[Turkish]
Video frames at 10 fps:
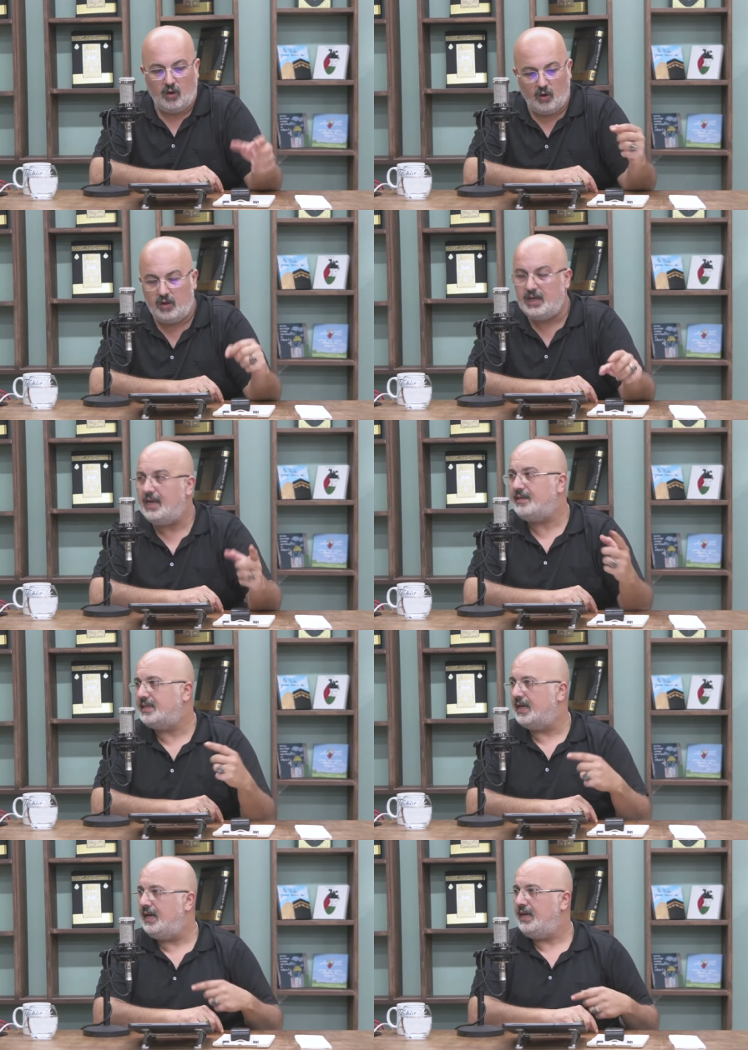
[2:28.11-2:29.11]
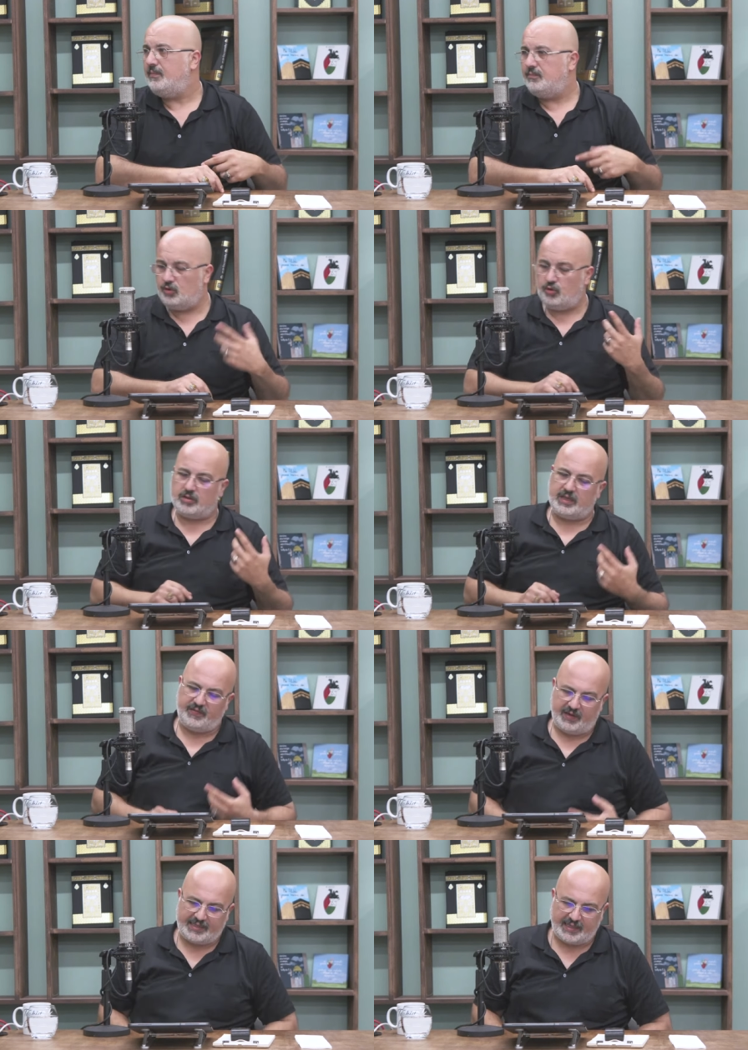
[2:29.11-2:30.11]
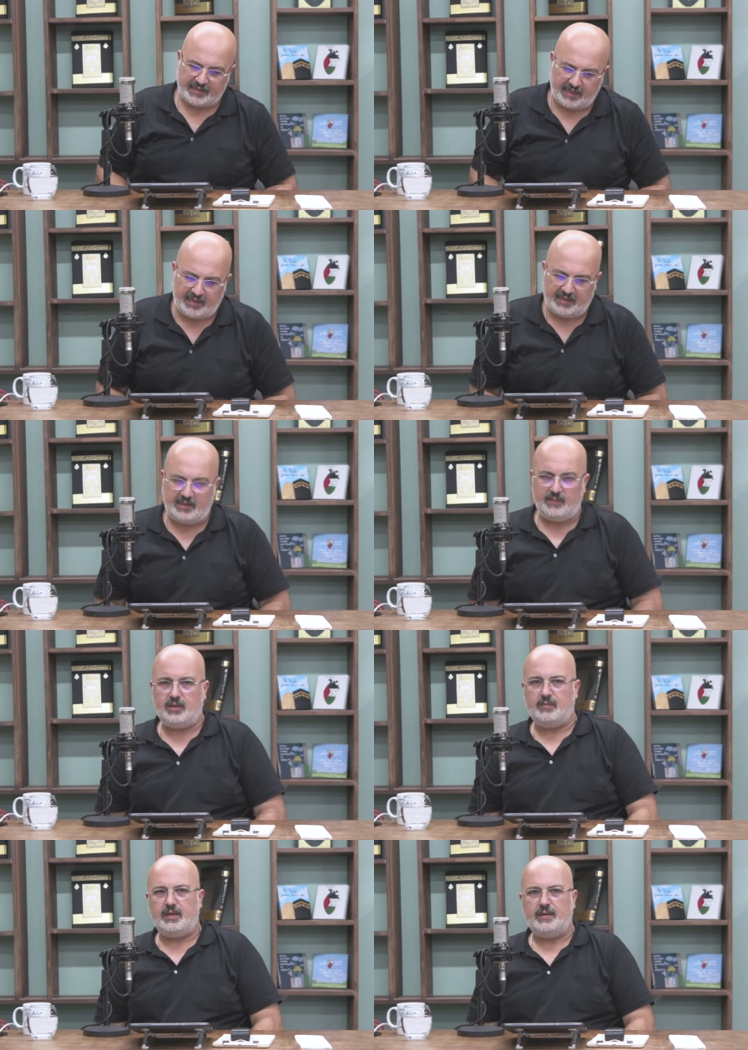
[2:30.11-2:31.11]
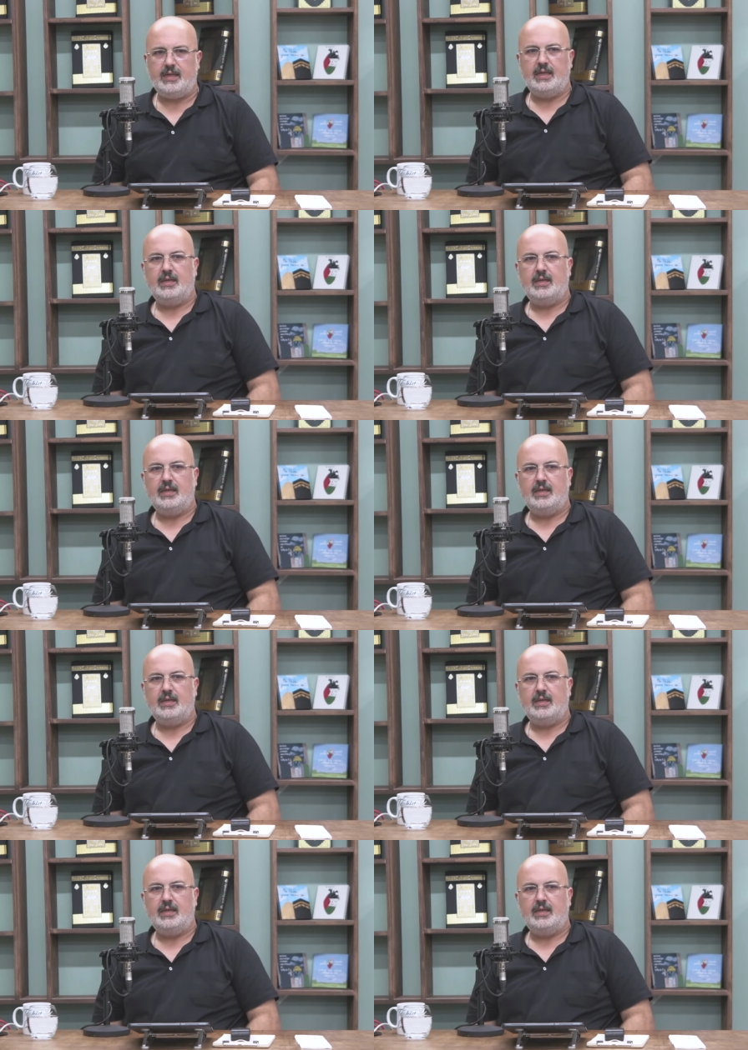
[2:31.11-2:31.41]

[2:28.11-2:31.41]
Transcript: Öyleyse birçok defa tekrar ettiğim gibi